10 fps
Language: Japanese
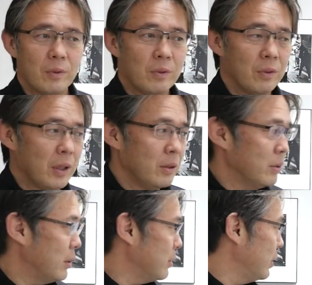今回の
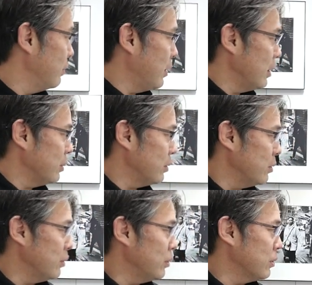作品はあ
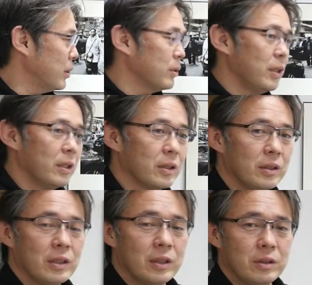の昨年
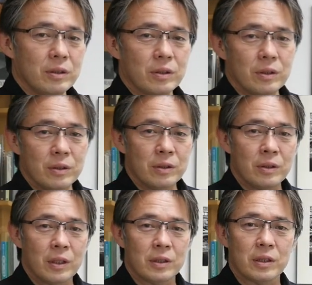2019
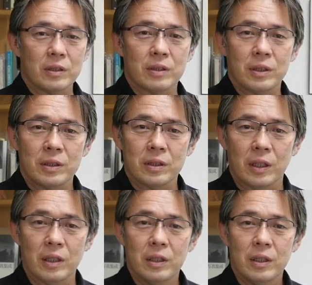年に撮影した、